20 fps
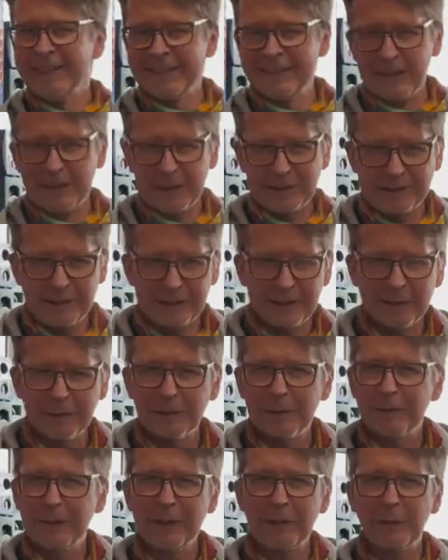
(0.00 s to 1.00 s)
ja, noch das,
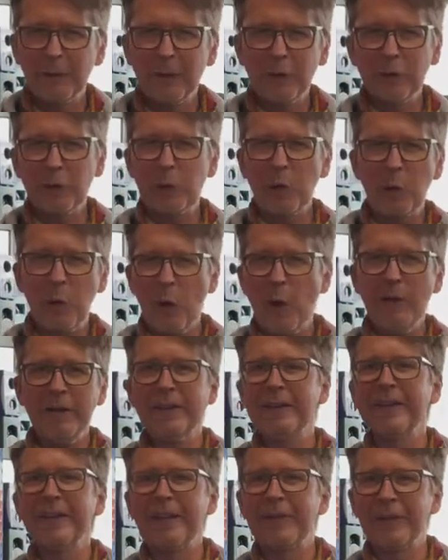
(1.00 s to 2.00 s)
das frische Korn
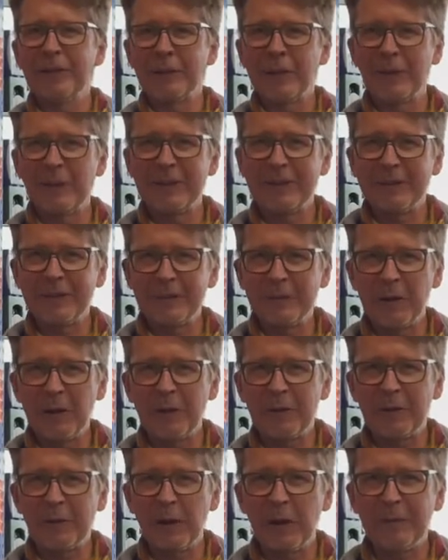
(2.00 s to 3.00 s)
irgendwie noch, äh,
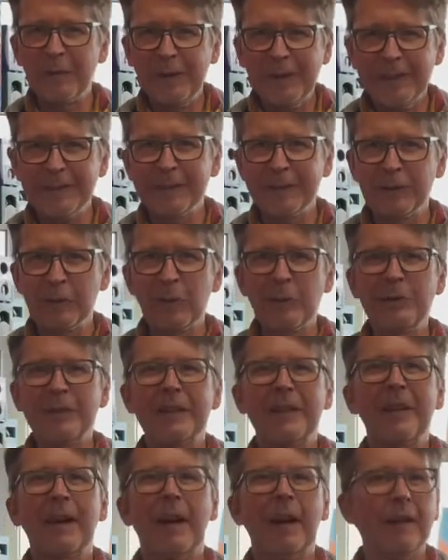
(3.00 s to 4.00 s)
noch, noch wächst und
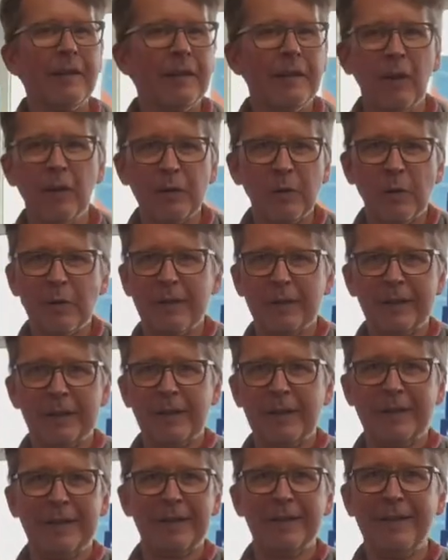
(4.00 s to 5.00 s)
gerade auch noch ein
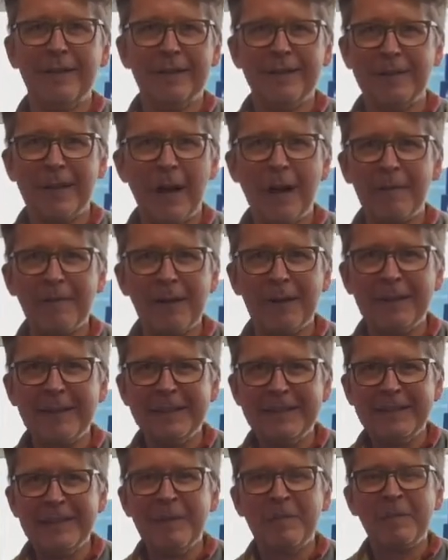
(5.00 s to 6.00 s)
Regen da war.
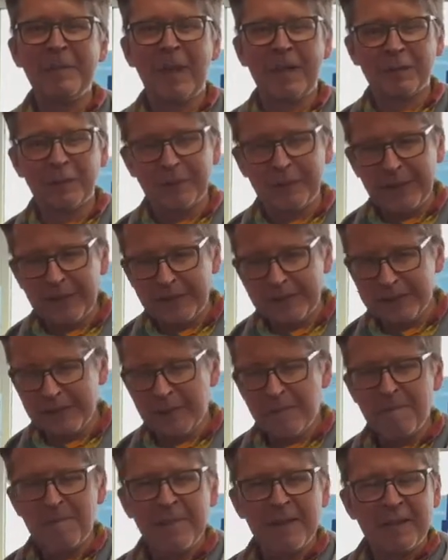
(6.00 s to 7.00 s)
Also wirklich,
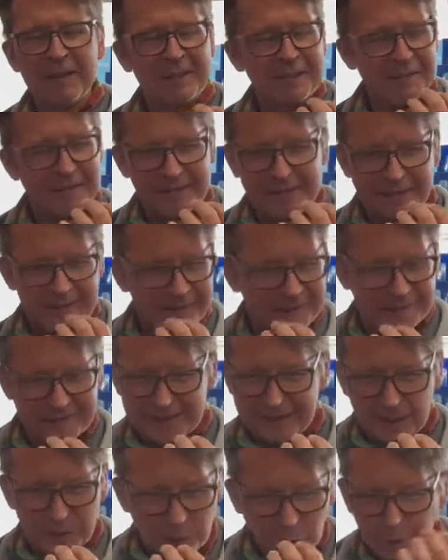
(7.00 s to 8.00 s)

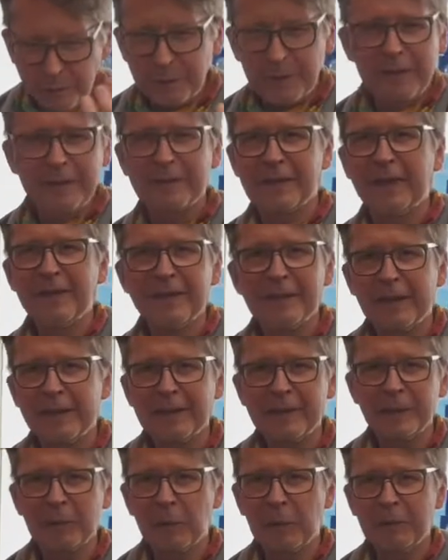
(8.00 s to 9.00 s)
der Duft ist ganz,
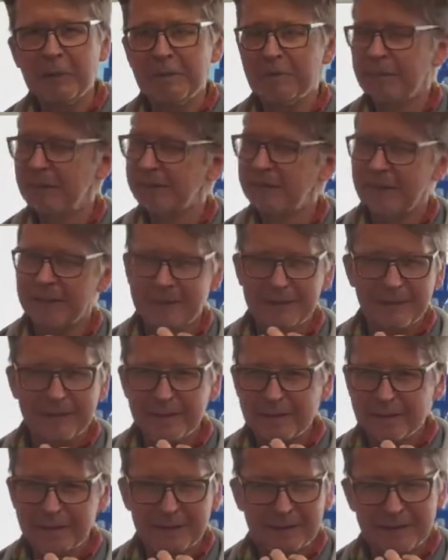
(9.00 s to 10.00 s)
ganz toll. Das,
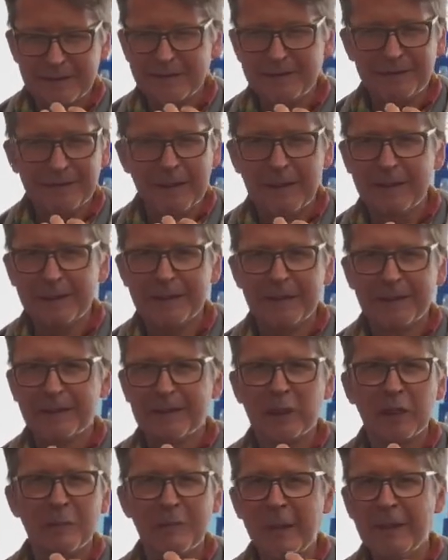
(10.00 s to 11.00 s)
äh, ja, das
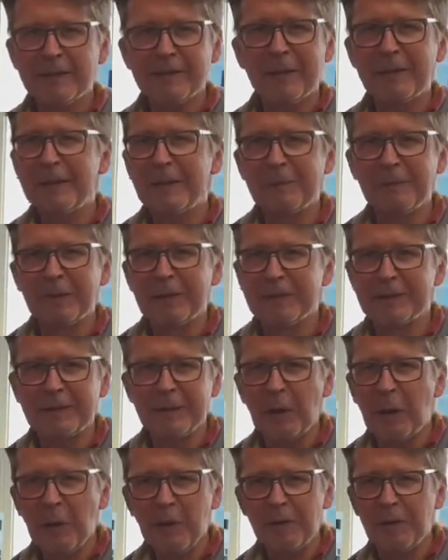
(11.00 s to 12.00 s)
Geschmackserlebnis
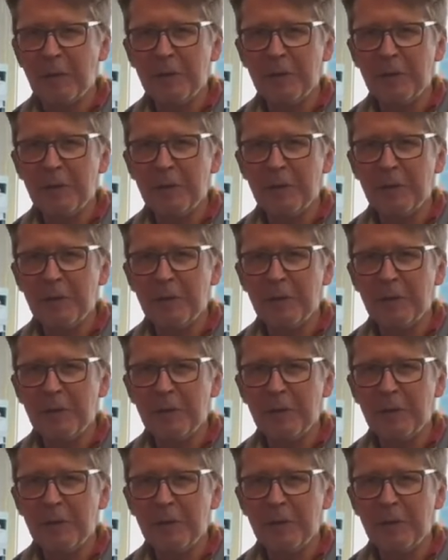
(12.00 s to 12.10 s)
auch